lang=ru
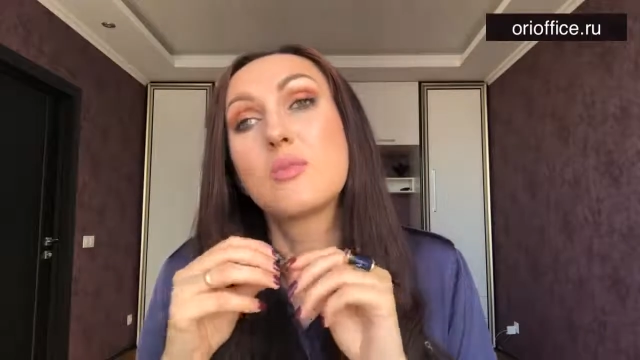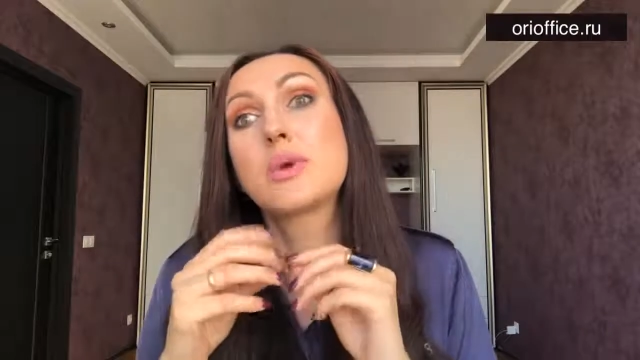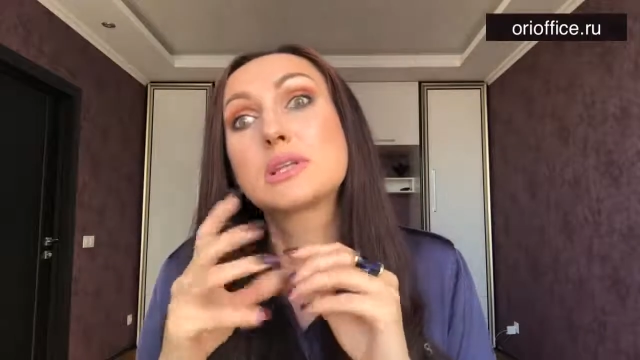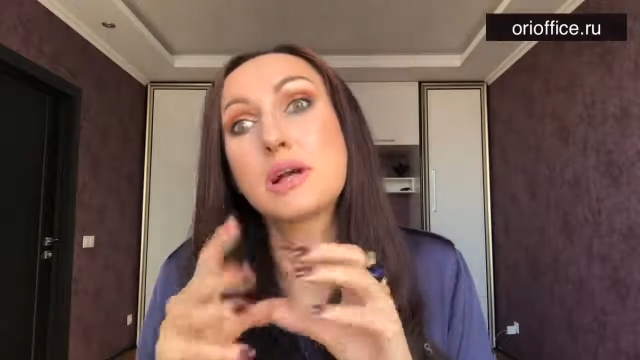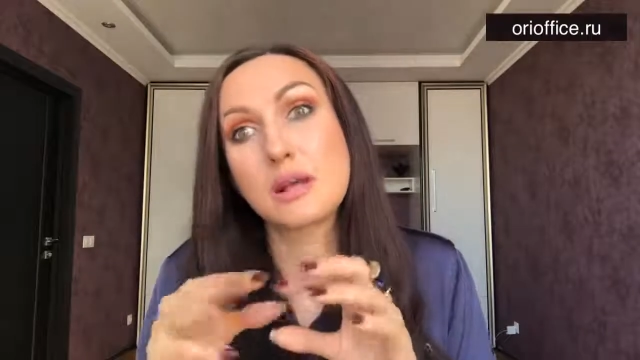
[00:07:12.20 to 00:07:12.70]

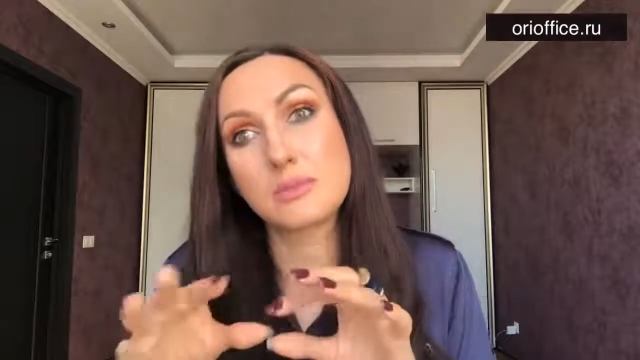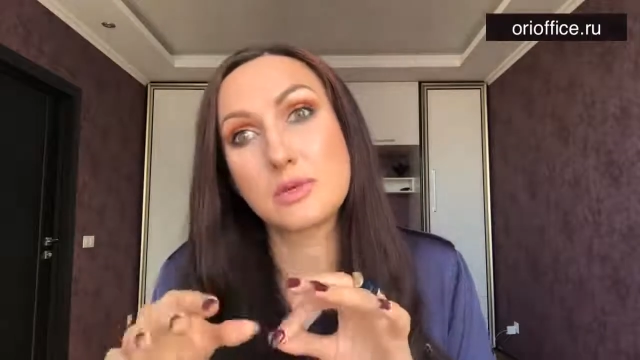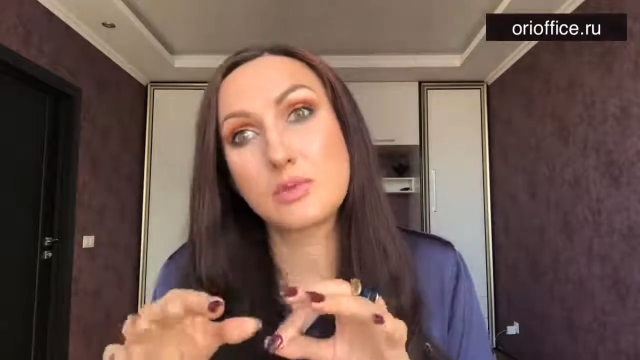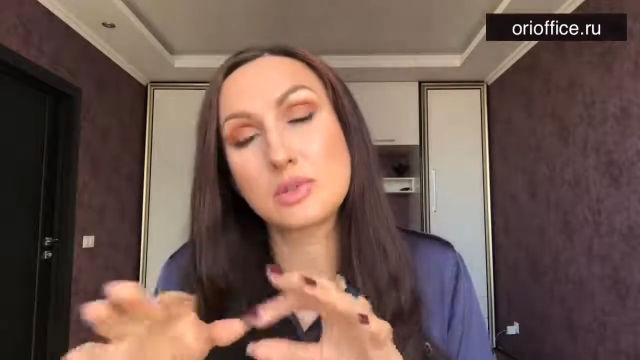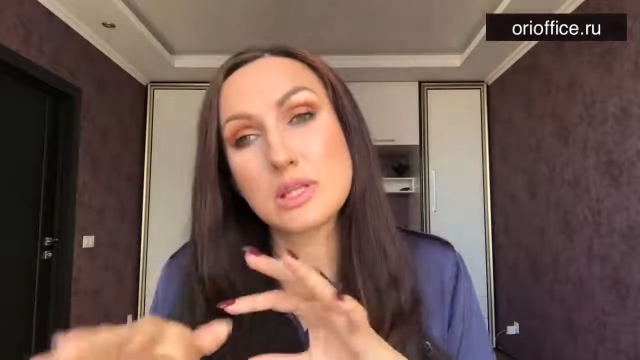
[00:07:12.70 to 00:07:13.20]

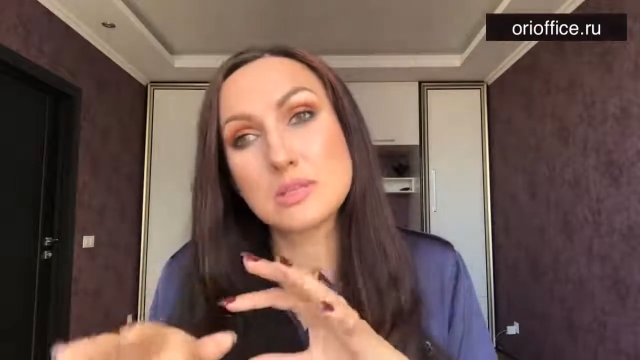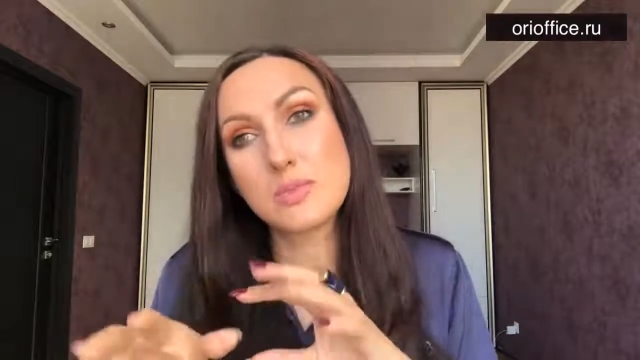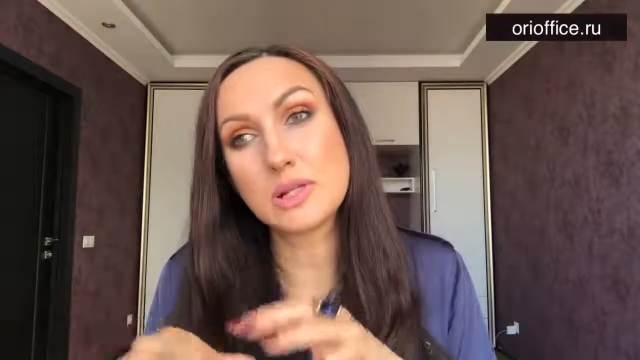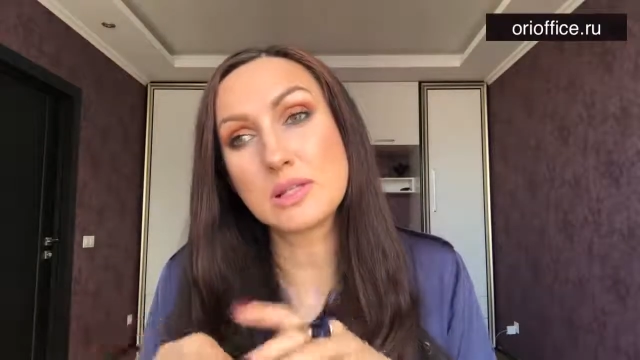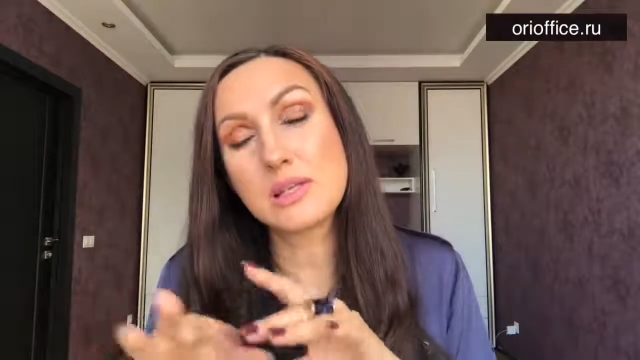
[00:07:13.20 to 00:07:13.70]
подкармливают эти
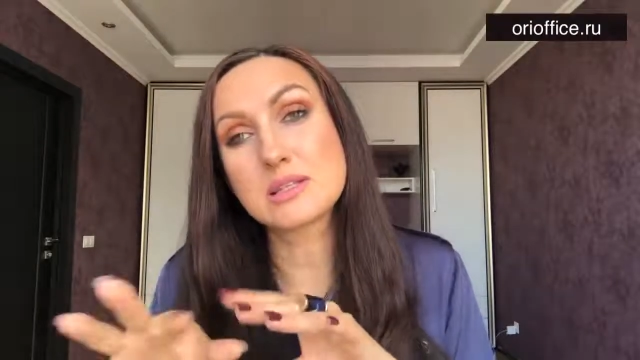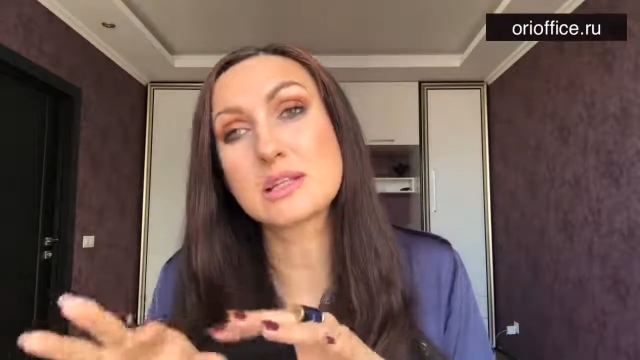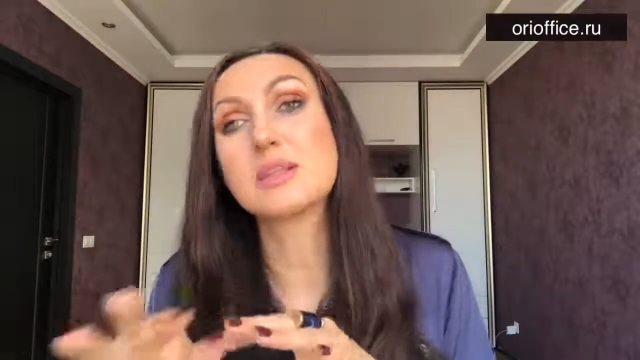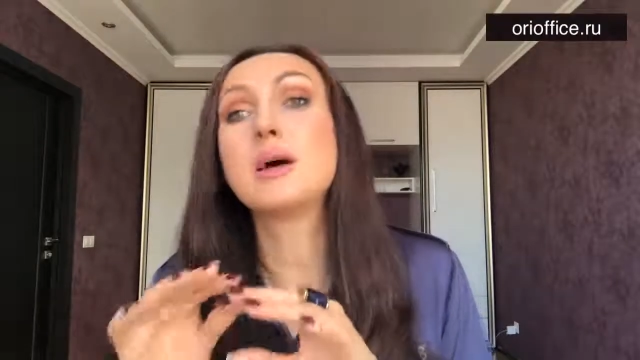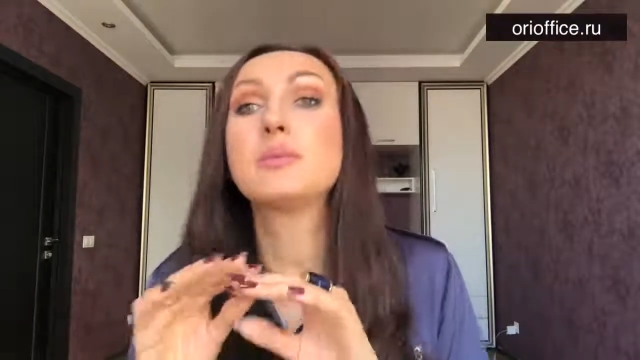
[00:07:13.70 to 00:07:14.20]
бактерии,
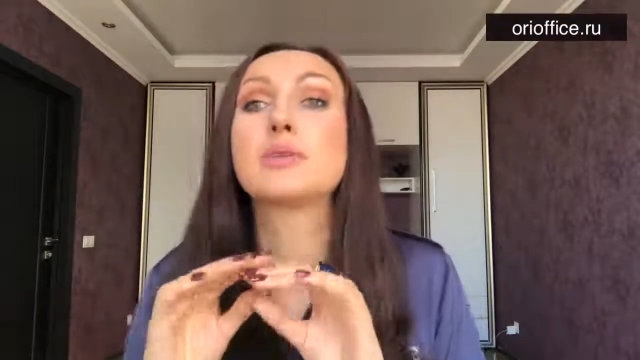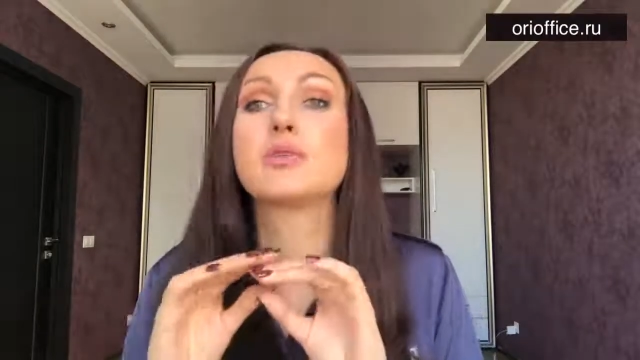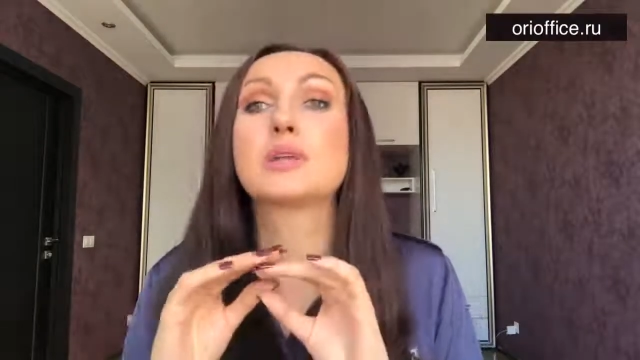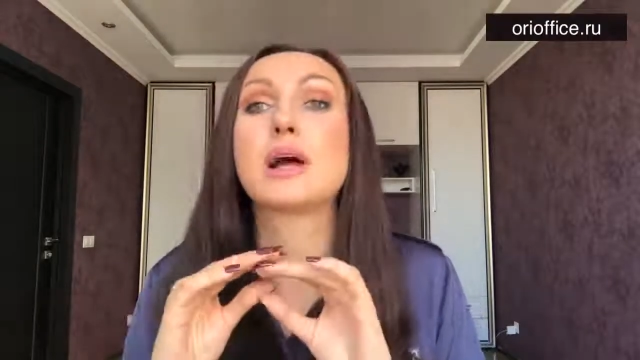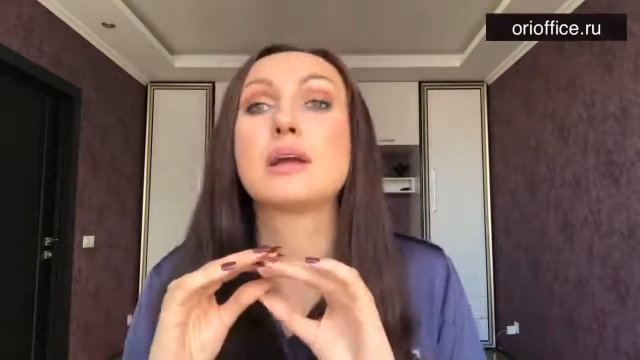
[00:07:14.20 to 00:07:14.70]
задабривают,